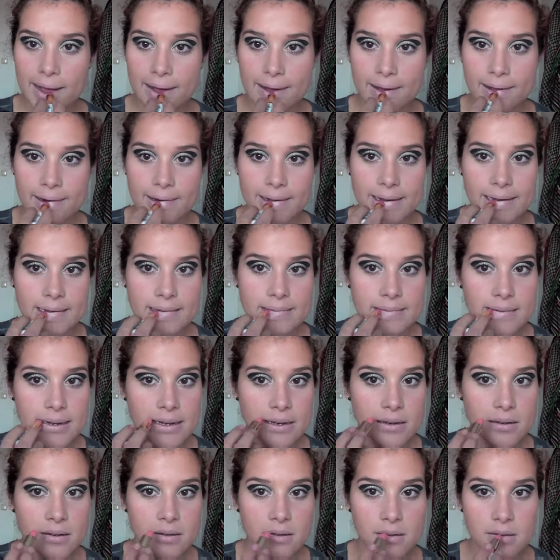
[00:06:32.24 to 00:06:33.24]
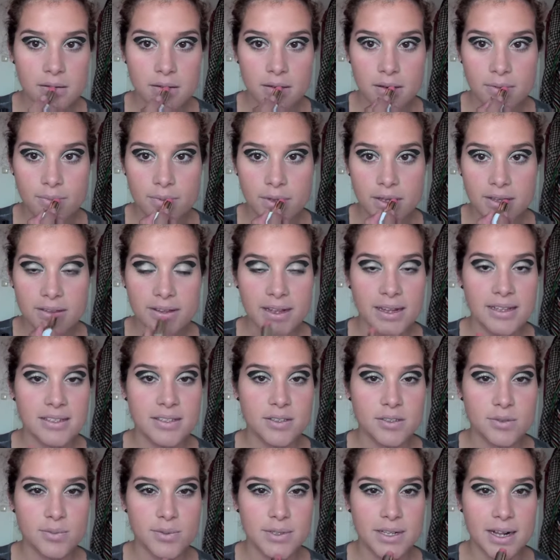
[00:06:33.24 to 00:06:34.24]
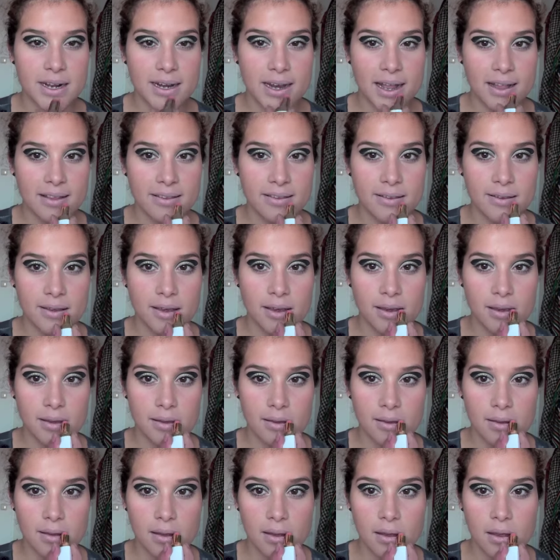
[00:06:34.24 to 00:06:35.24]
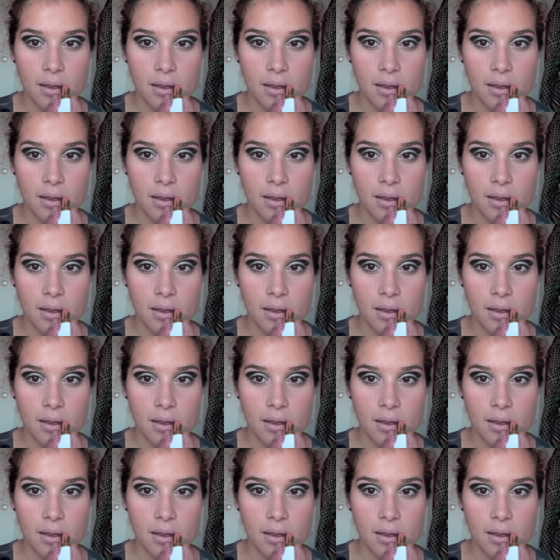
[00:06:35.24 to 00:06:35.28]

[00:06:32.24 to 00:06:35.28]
Eine einmal, so damit das Ganze so ein bisschen Glanz kriegt.